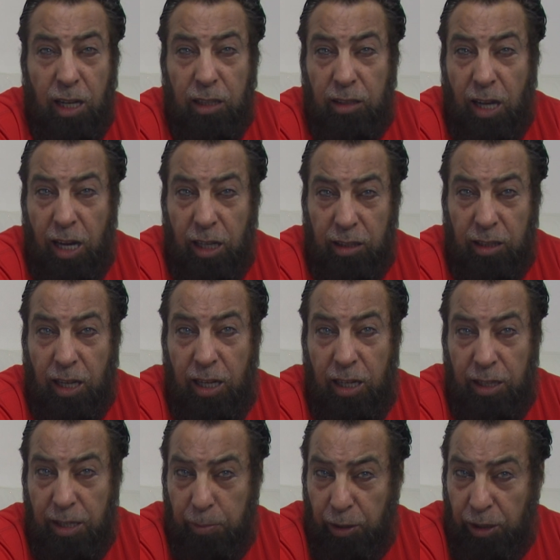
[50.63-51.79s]
دعيت على
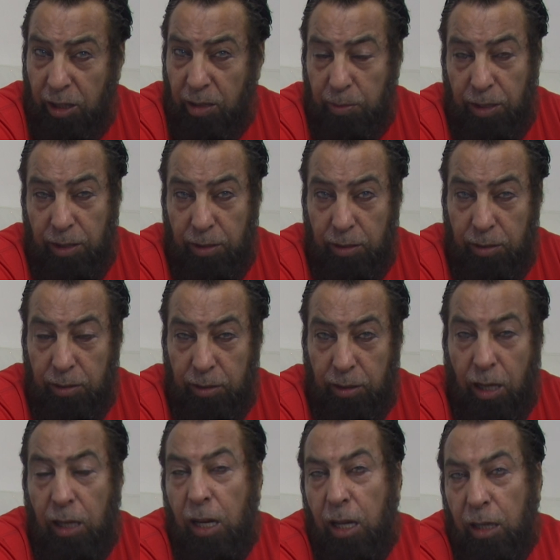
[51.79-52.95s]
النبي كذبا
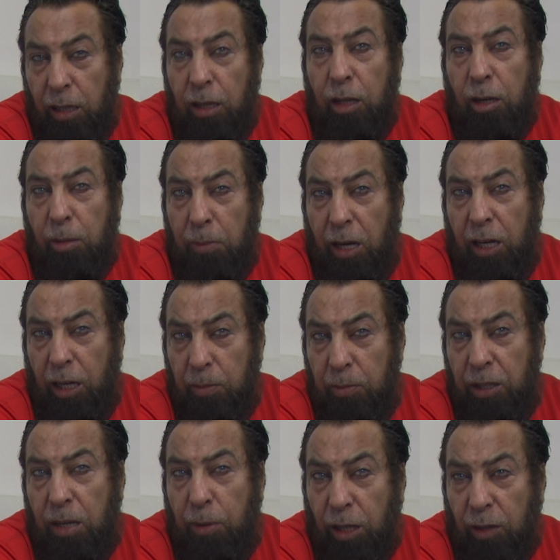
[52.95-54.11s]
يعني مع العلم
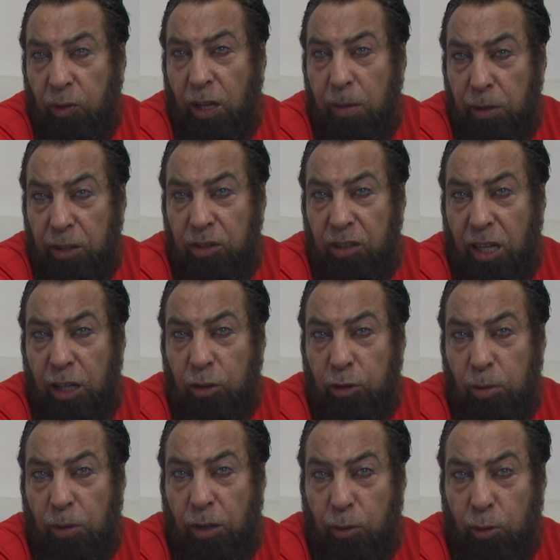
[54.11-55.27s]
أن أبحث في علامات الساعة التي
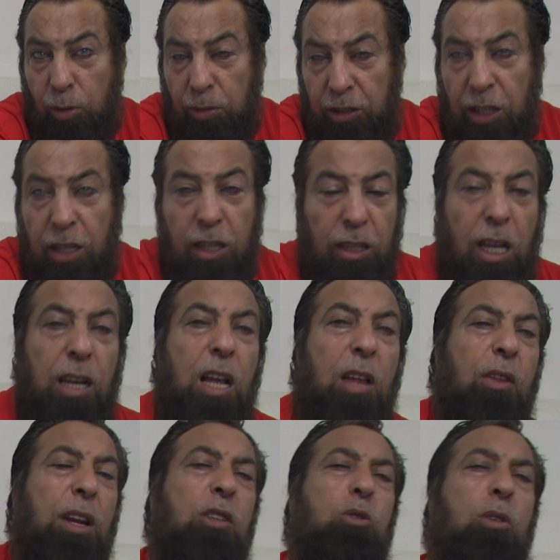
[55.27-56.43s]
عن ظهور المدينة يعني
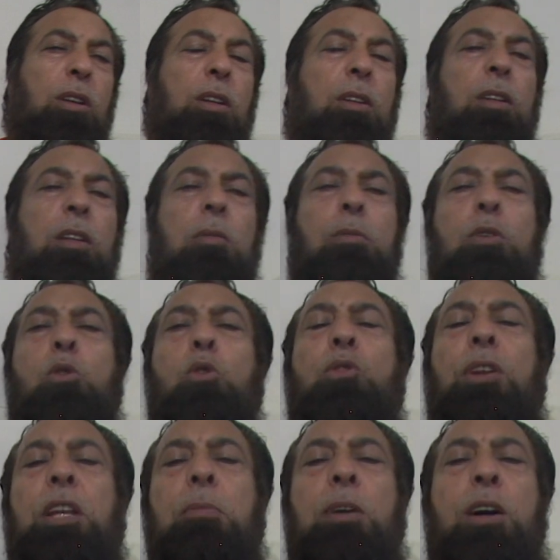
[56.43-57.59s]
هذا الرجل من
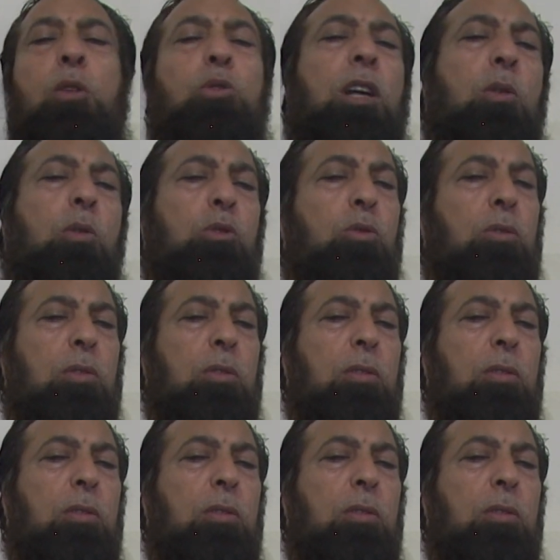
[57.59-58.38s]
كثر إيمانه وتقوته